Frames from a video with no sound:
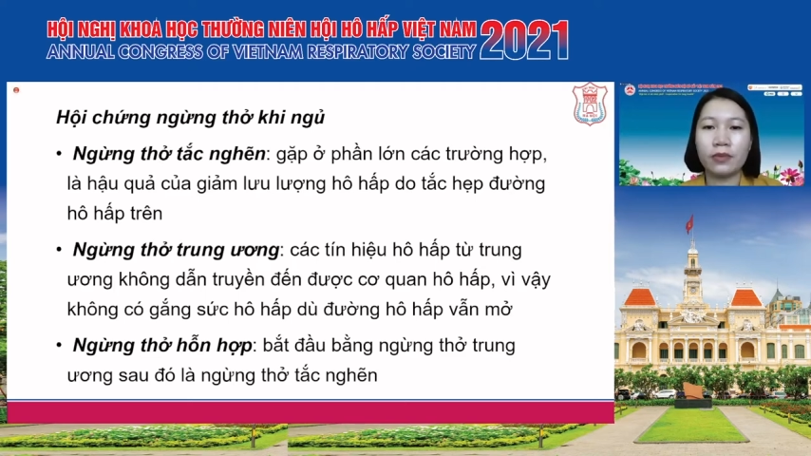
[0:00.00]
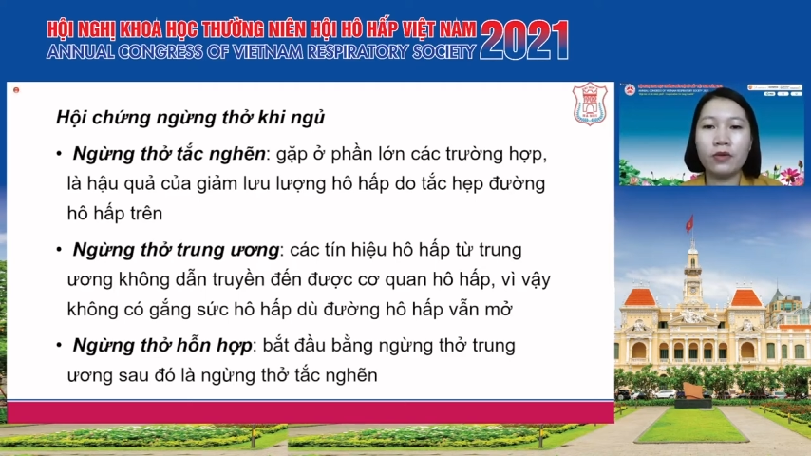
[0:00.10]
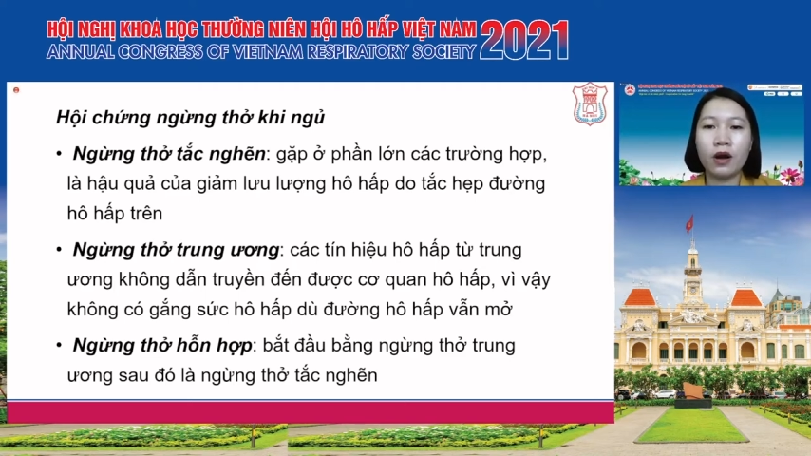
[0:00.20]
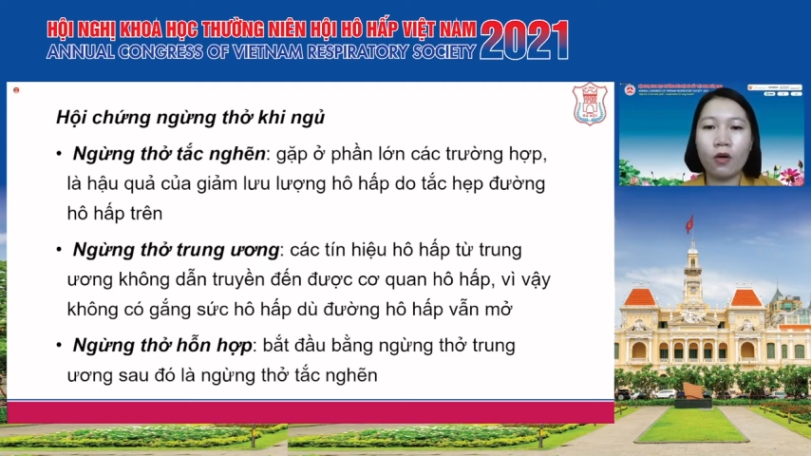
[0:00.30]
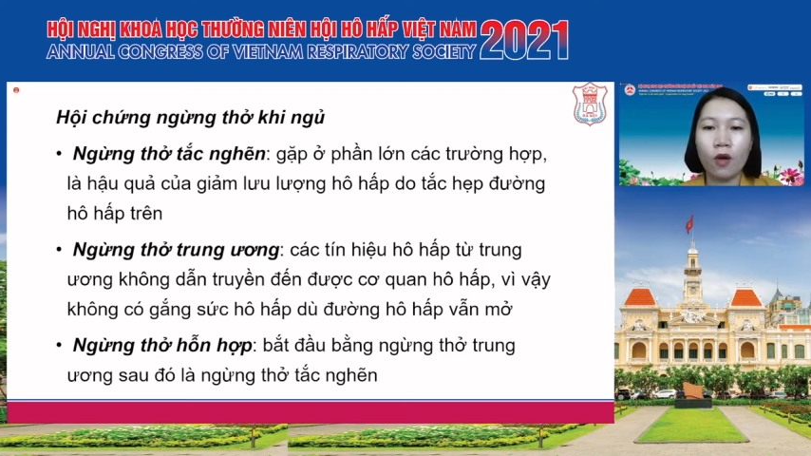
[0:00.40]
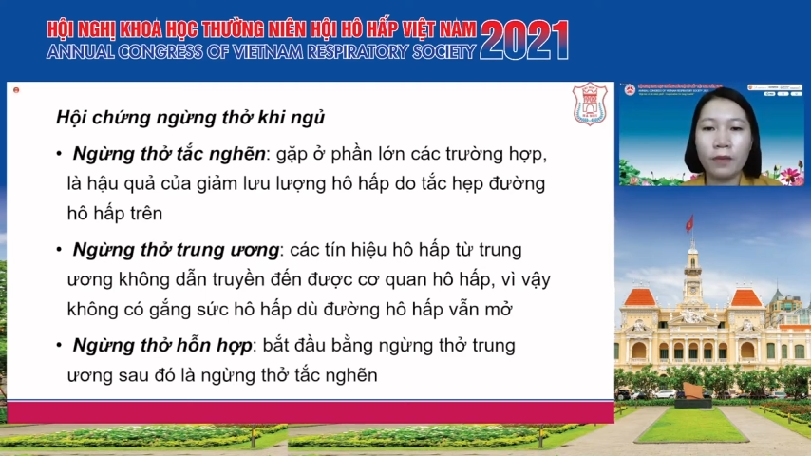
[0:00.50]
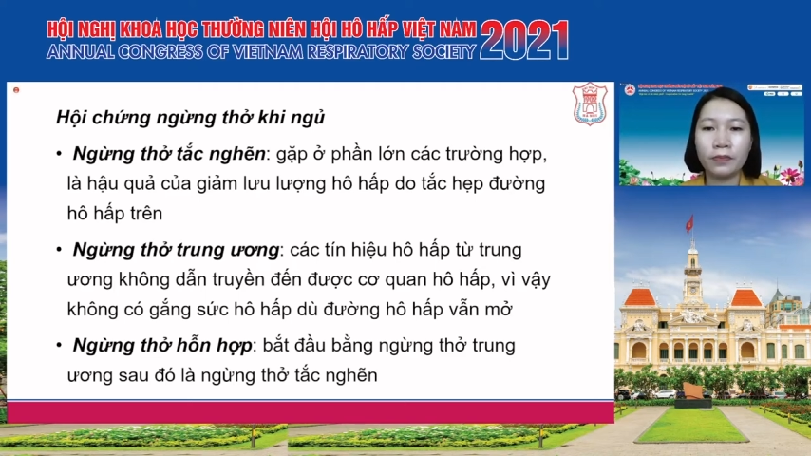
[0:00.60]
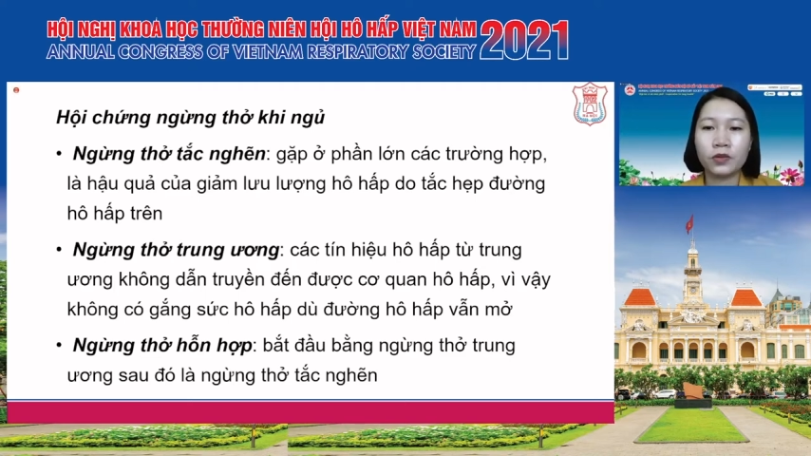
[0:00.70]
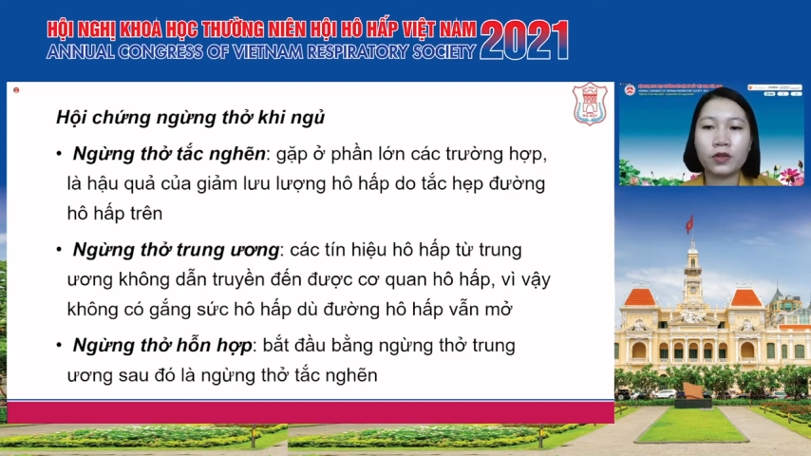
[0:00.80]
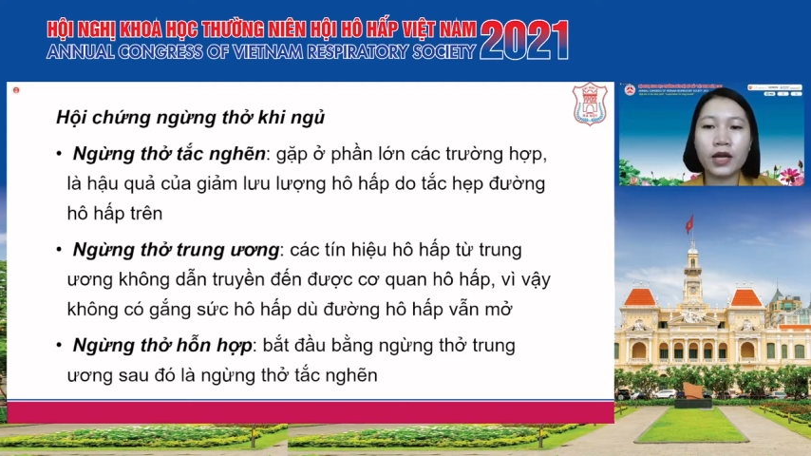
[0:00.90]
lưu lượng hô hấp
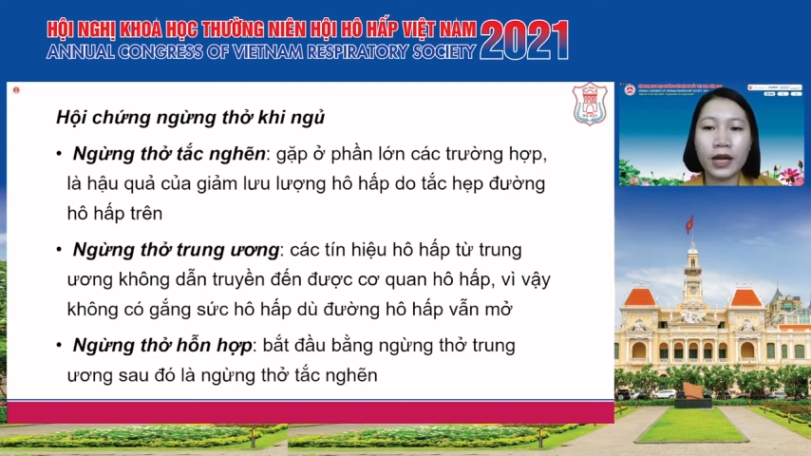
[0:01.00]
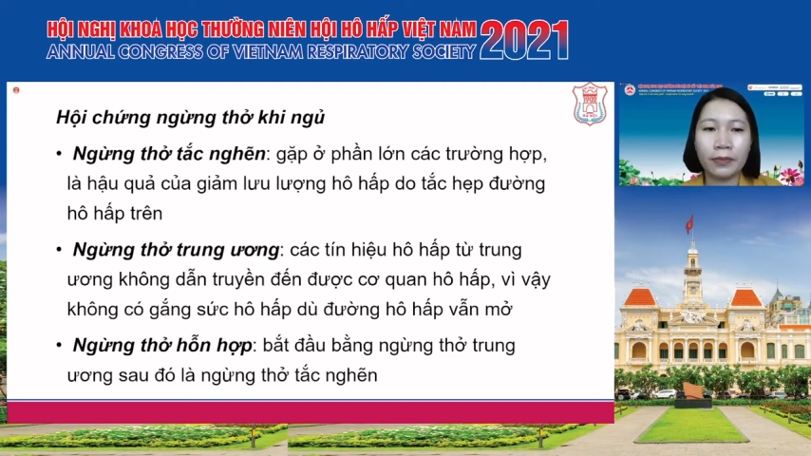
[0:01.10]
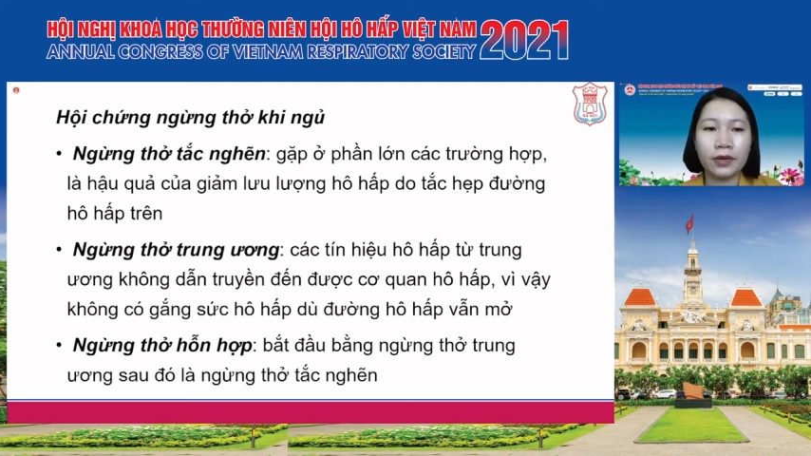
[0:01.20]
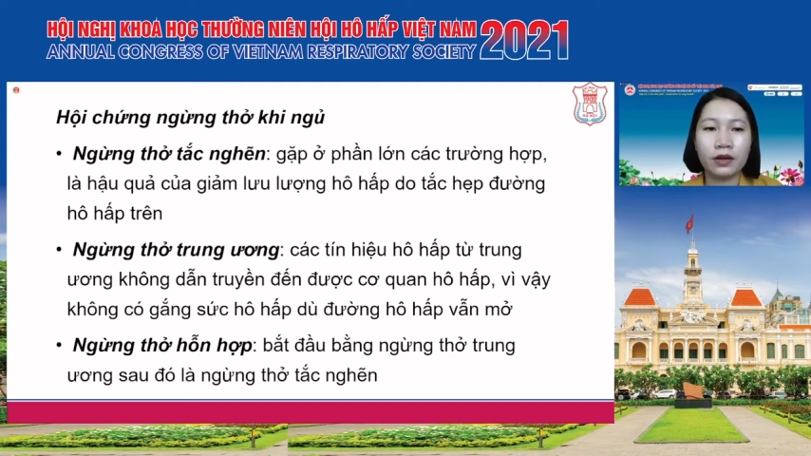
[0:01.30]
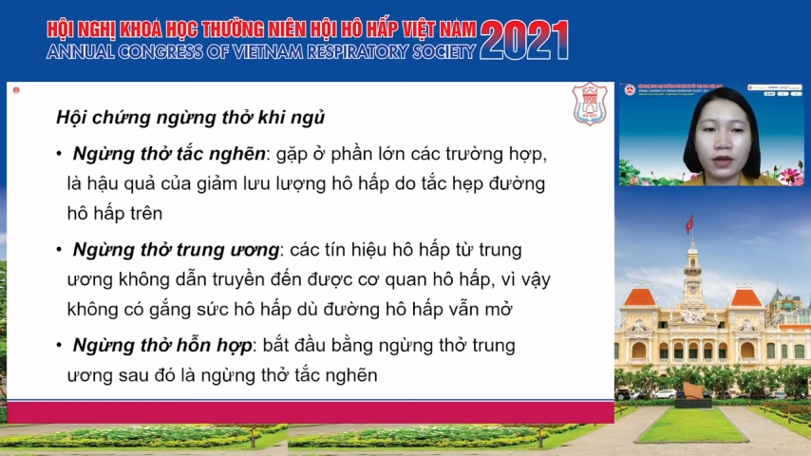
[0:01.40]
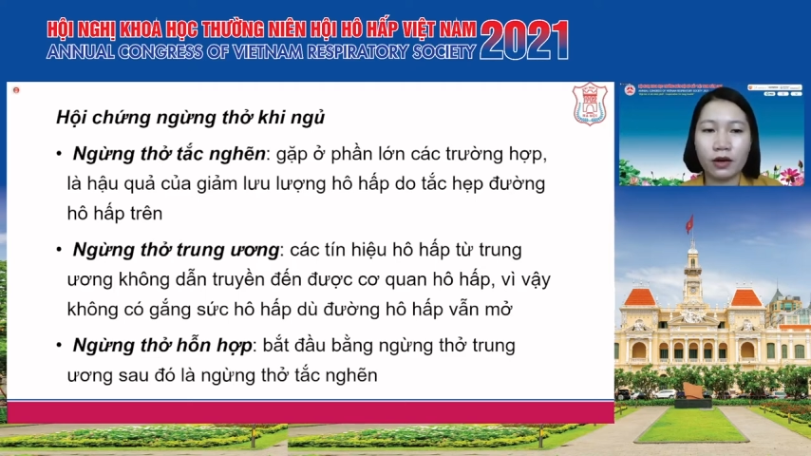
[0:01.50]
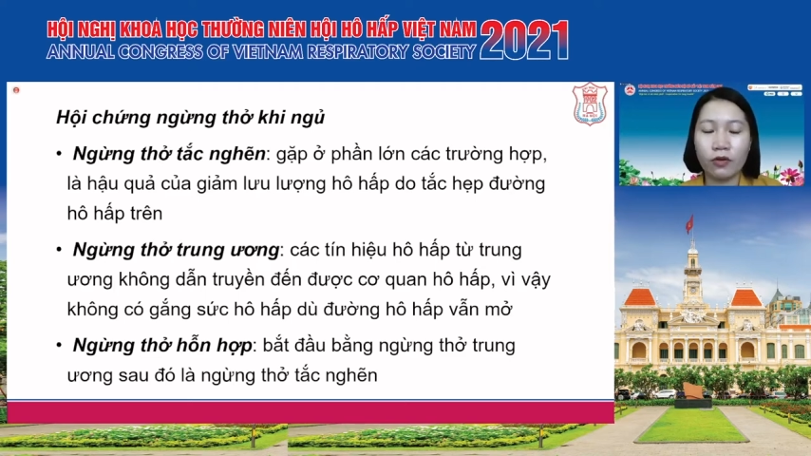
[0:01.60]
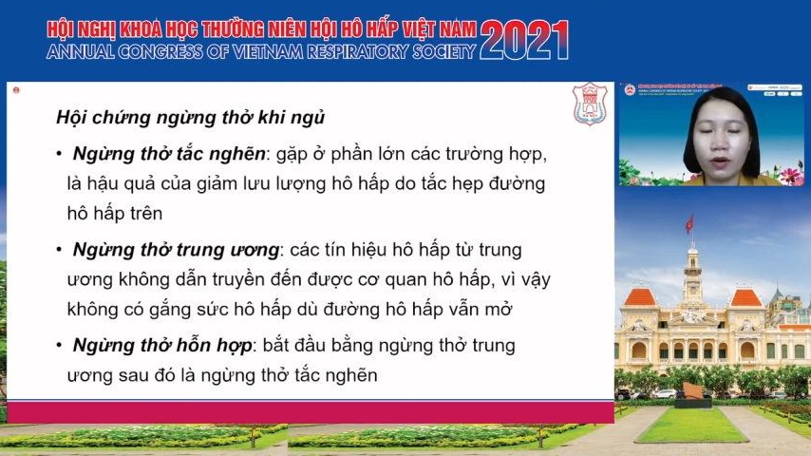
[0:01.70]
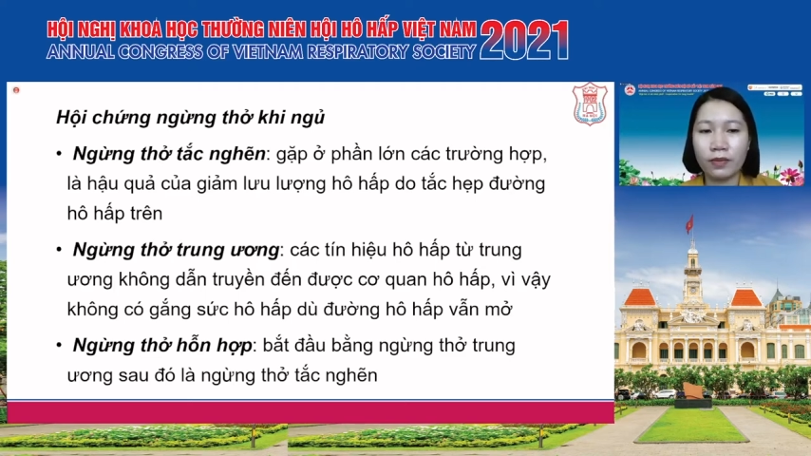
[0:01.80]
do tắc hẹp đường thở